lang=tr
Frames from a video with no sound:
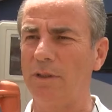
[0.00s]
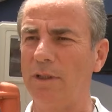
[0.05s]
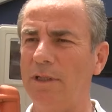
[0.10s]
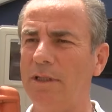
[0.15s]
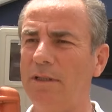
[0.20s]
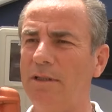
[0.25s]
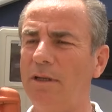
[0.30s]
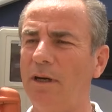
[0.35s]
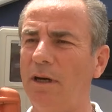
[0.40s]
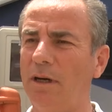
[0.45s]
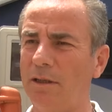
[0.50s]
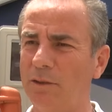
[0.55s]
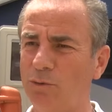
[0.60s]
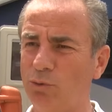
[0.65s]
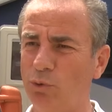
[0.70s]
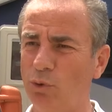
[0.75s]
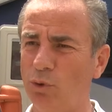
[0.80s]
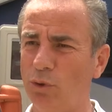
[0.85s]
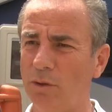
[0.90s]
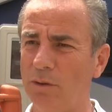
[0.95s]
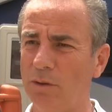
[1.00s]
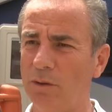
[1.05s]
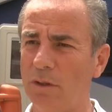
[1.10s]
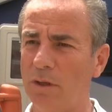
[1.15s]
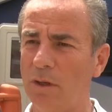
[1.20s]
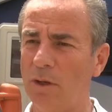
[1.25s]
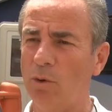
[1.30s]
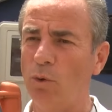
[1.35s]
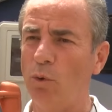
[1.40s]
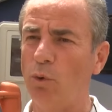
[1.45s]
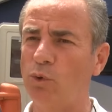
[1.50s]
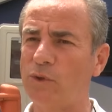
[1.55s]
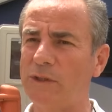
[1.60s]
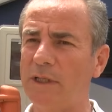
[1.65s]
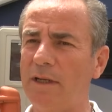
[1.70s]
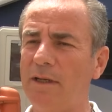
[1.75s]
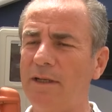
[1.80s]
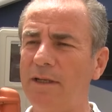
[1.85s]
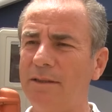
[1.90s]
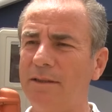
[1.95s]
İlgi artıyor.
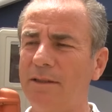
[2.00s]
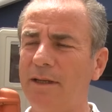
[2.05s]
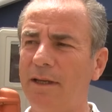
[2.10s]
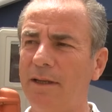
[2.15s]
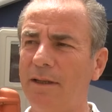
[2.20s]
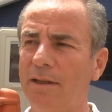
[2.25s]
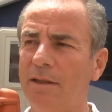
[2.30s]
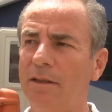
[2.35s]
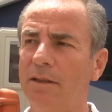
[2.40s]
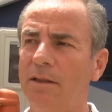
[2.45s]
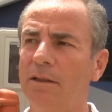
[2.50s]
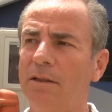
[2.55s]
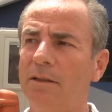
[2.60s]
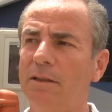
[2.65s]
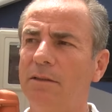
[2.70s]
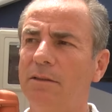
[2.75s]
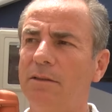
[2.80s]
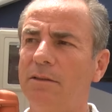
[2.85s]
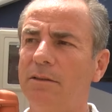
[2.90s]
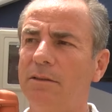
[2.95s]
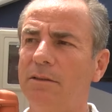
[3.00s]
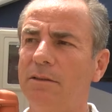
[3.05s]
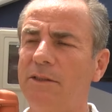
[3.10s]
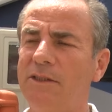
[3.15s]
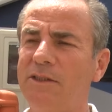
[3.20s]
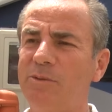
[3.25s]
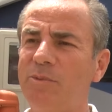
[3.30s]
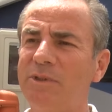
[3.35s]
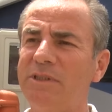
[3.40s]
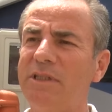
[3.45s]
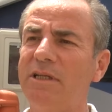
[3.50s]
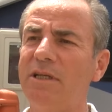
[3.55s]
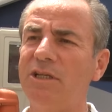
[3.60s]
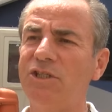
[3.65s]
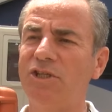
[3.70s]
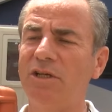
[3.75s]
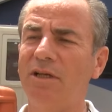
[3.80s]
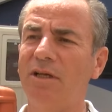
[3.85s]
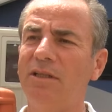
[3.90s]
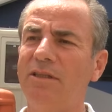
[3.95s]
Özellikle İzmir'de
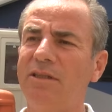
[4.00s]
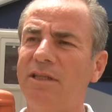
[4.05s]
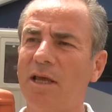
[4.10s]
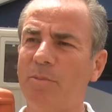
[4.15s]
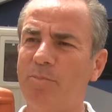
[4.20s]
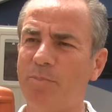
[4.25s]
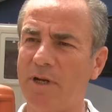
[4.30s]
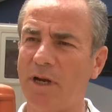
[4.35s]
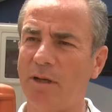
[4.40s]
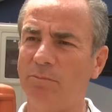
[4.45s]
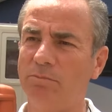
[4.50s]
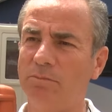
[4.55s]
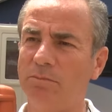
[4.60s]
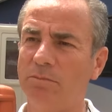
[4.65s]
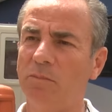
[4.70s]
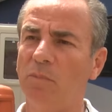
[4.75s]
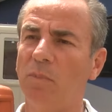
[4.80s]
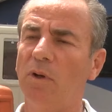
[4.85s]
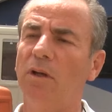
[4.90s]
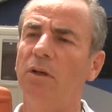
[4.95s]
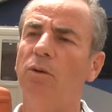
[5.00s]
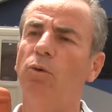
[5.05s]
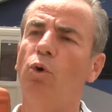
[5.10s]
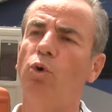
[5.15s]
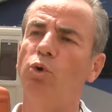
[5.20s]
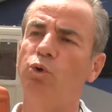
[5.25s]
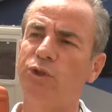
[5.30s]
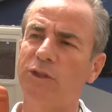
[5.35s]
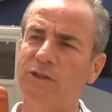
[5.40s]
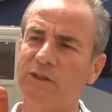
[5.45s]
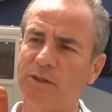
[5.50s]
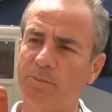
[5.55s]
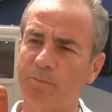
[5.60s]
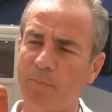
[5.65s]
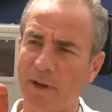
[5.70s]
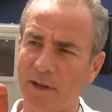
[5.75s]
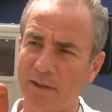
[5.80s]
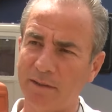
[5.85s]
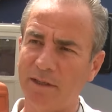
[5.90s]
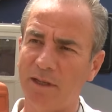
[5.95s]
yaşanan deprem, öncesi
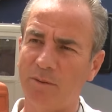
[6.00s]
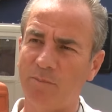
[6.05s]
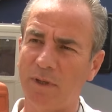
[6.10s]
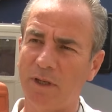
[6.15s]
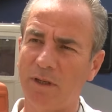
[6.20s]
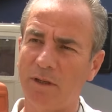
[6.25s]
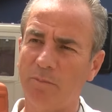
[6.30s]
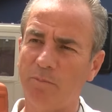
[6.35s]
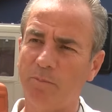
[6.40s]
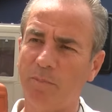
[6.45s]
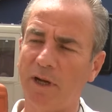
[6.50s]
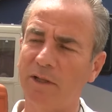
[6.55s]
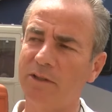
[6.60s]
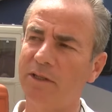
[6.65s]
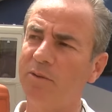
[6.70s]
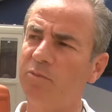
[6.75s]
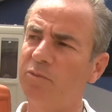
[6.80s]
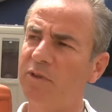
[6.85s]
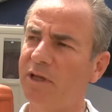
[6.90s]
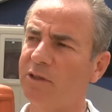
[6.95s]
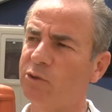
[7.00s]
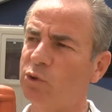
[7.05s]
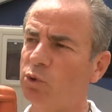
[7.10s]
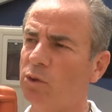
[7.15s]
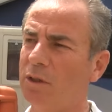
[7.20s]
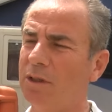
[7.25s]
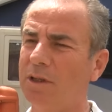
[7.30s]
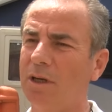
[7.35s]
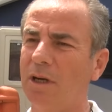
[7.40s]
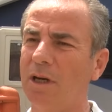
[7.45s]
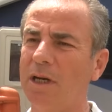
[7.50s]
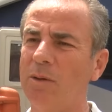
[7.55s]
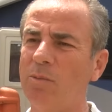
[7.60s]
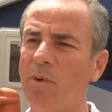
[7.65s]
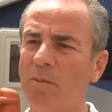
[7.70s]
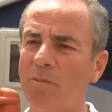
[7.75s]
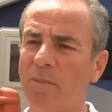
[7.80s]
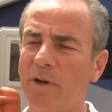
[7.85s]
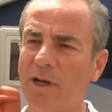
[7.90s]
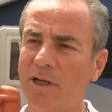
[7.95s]
pandemi, pandemiden sonra
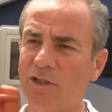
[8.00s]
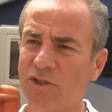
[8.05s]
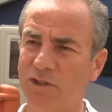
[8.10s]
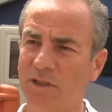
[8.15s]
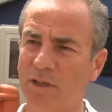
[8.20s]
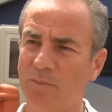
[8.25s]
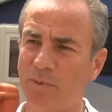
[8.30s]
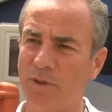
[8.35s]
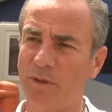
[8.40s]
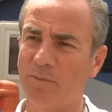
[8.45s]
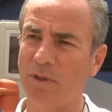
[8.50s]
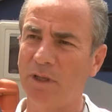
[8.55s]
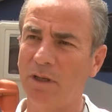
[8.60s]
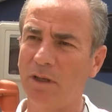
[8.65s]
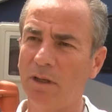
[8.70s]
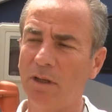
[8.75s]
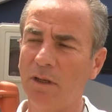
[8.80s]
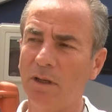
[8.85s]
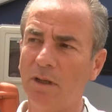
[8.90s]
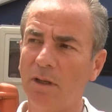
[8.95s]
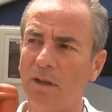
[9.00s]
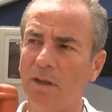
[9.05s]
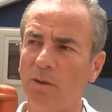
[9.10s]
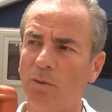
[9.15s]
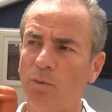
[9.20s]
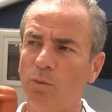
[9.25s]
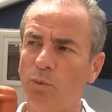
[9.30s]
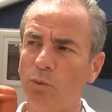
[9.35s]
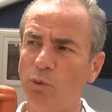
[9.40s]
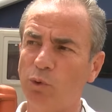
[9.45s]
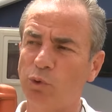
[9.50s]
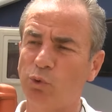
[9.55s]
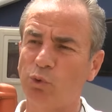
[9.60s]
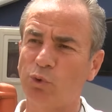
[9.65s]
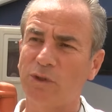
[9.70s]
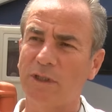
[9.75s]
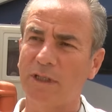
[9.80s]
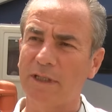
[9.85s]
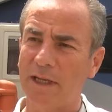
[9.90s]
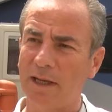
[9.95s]
Kahramanmaraş depremi üst
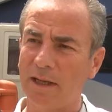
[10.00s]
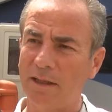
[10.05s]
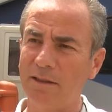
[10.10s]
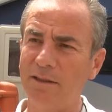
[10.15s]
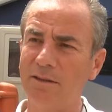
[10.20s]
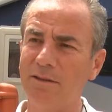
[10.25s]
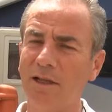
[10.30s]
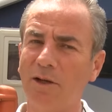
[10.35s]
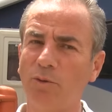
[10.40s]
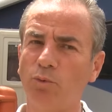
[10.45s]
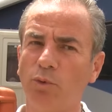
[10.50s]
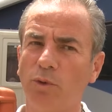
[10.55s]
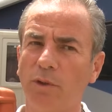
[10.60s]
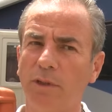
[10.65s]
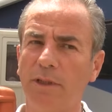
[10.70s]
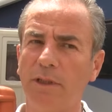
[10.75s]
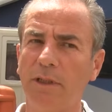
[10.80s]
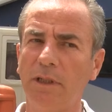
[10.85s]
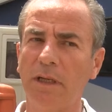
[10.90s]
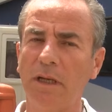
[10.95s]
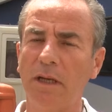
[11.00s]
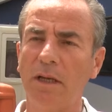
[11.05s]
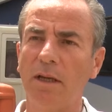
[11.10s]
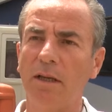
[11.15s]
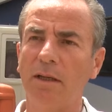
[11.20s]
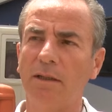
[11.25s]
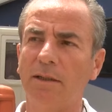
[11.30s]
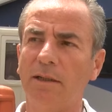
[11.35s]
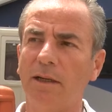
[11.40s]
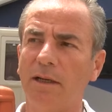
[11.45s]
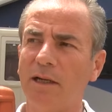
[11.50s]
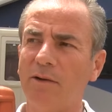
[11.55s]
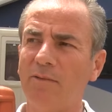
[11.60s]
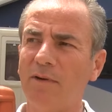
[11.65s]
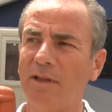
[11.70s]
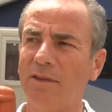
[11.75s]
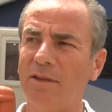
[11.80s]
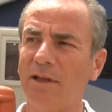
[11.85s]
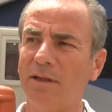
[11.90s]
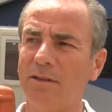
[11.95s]
üste geldiğinden dolayı
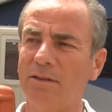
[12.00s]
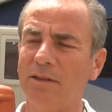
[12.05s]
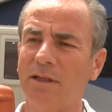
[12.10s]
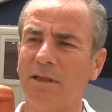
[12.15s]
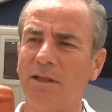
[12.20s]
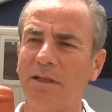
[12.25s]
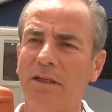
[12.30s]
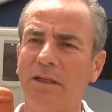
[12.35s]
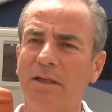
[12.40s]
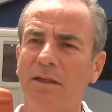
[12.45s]
karavanlarda